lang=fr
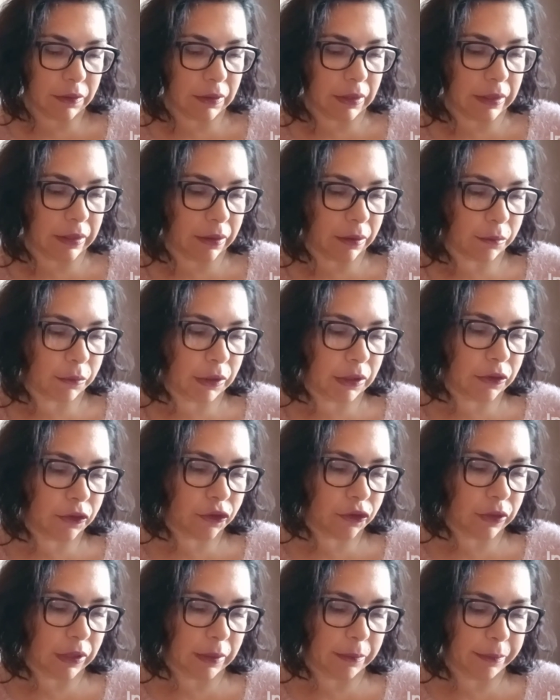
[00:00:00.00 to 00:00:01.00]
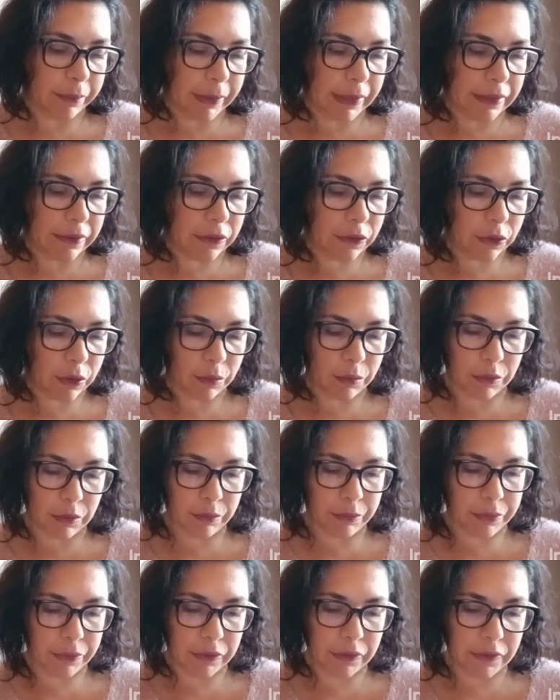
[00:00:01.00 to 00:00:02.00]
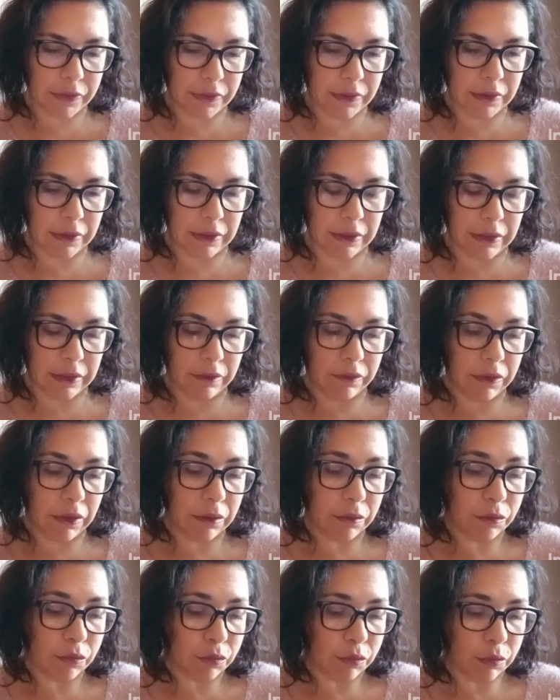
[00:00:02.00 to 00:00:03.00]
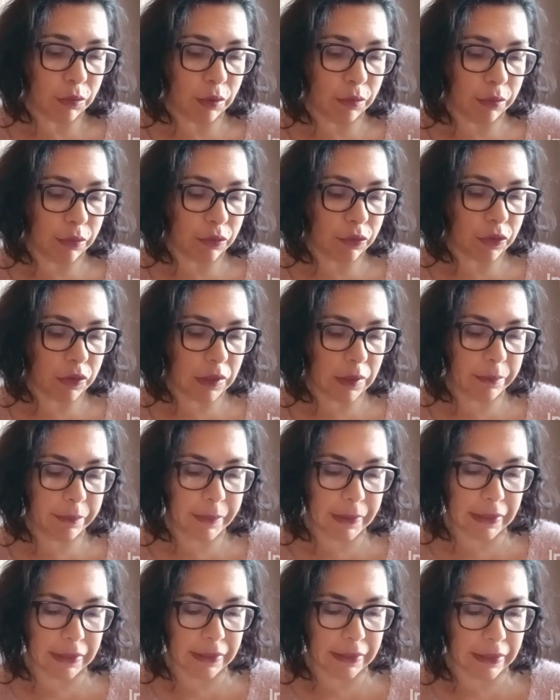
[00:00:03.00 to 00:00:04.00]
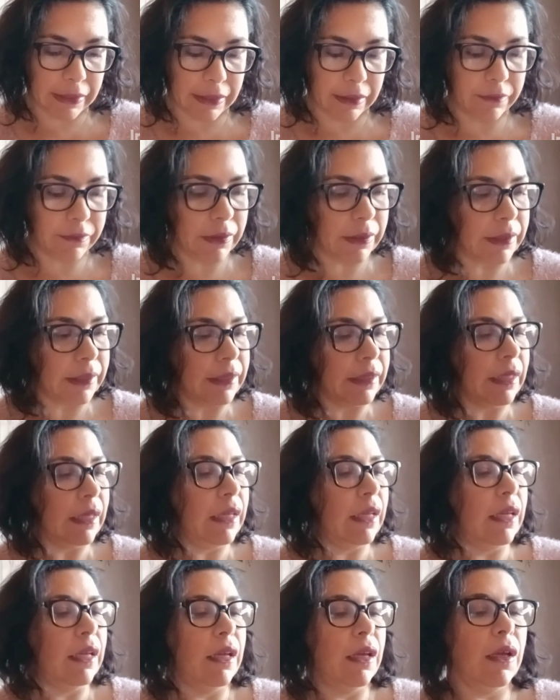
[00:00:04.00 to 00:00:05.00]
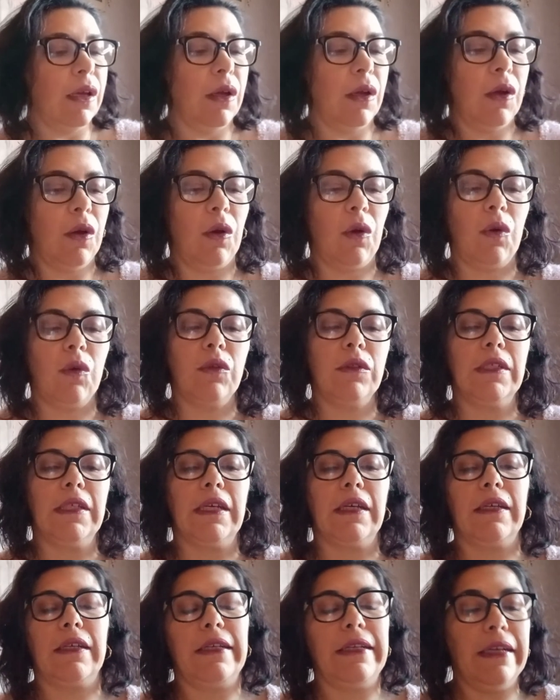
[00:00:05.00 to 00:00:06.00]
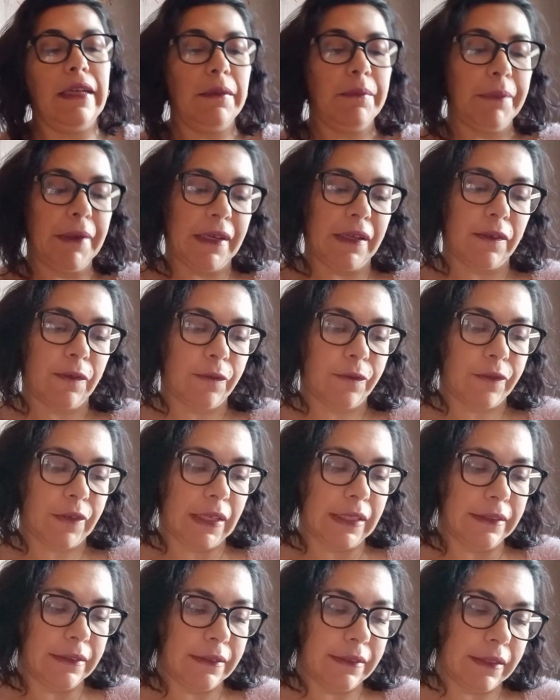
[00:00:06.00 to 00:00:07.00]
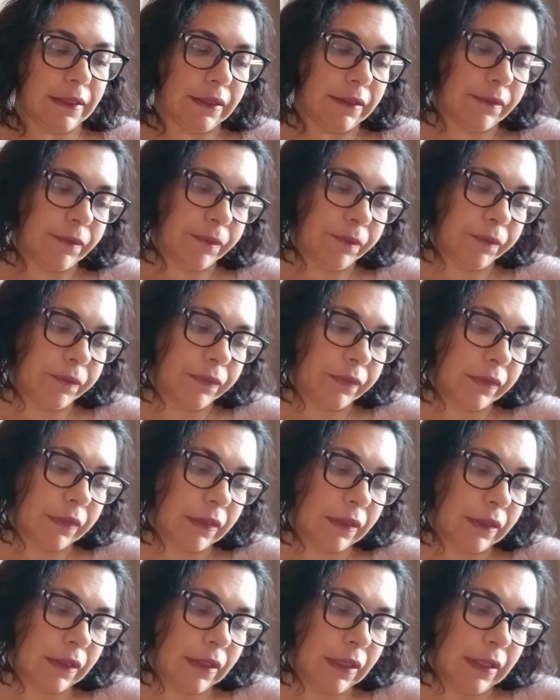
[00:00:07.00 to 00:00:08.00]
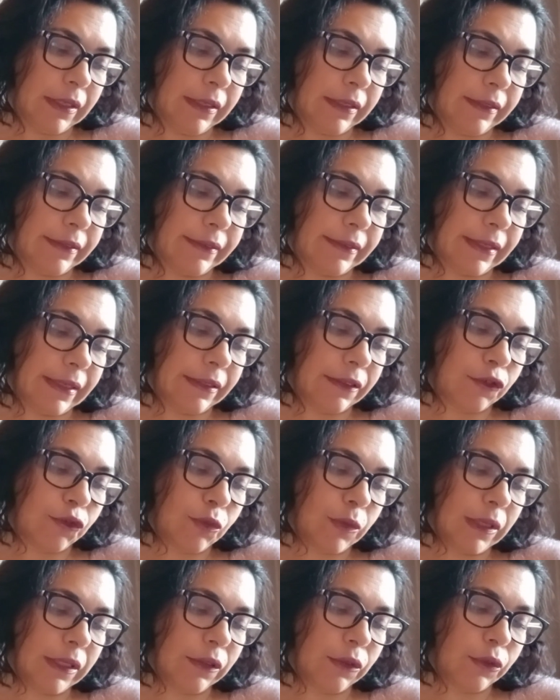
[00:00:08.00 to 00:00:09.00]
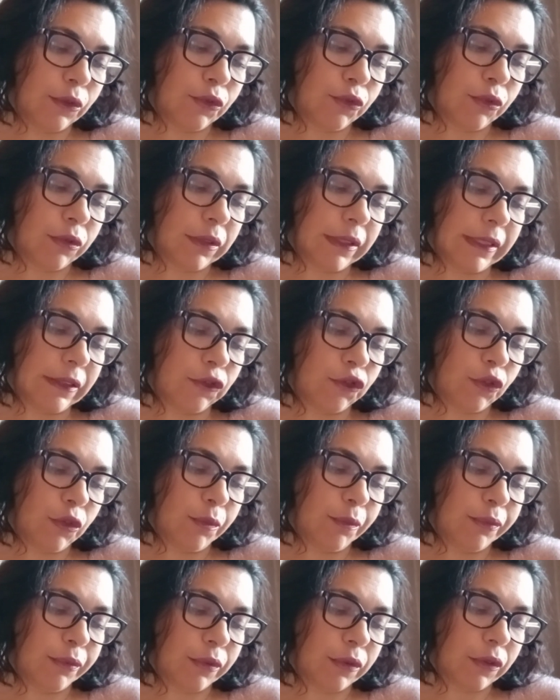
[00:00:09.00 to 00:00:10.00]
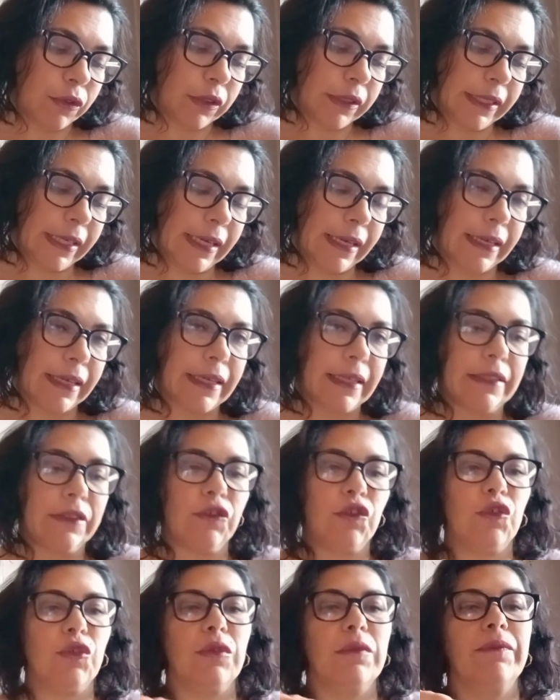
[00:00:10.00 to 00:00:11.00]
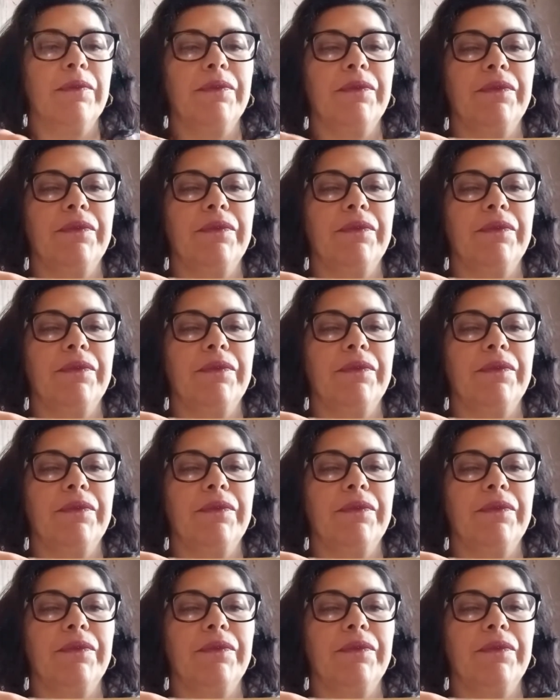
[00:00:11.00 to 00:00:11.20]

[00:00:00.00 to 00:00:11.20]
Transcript: Alors moi, je l'ai pas sur mon petit livre, mais bon, c'est pas grave. On a l'imparfaite c'est un soin contour des yeux pour regard radieux.